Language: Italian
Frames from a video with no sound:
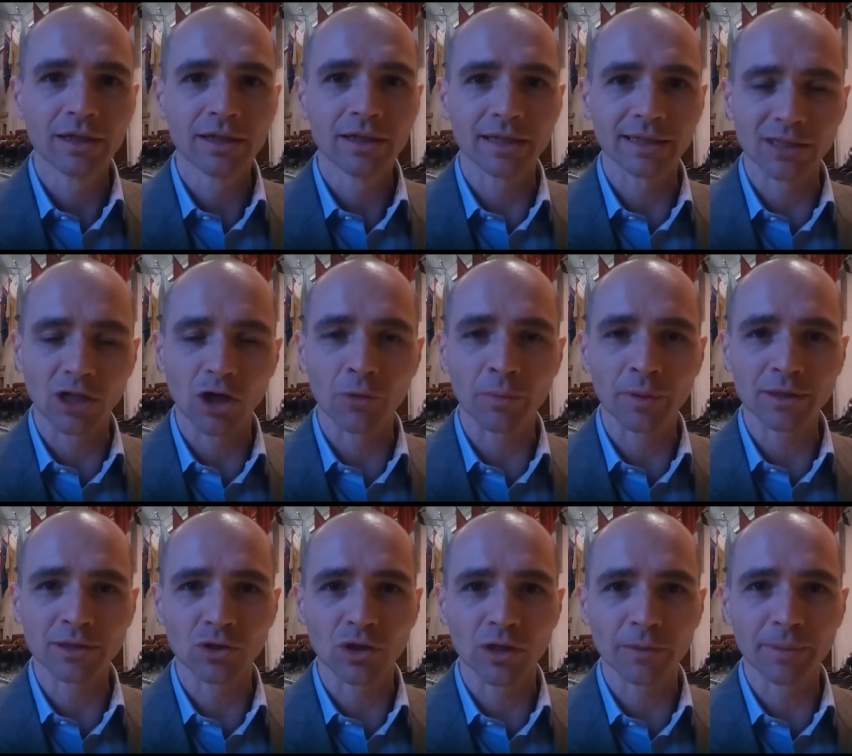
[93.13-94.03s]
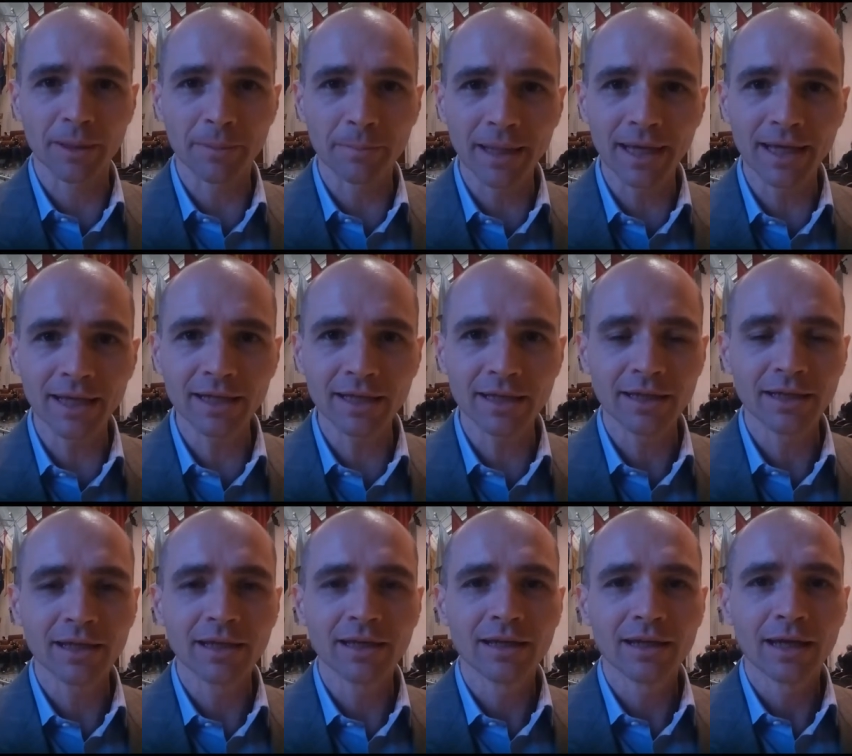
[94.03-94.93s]
che siamo persone per bene,
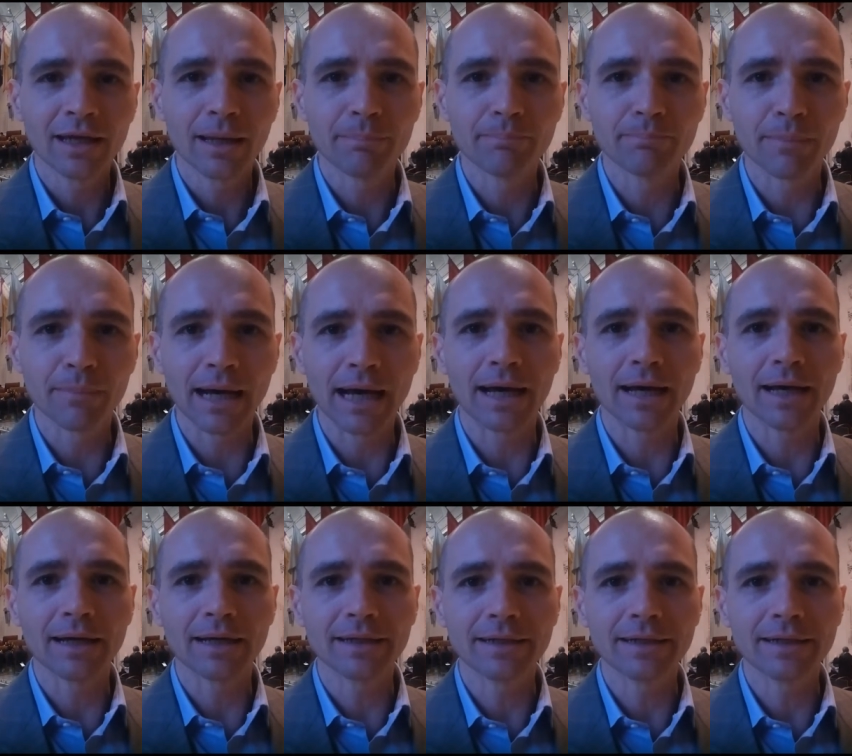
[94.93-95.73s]
ma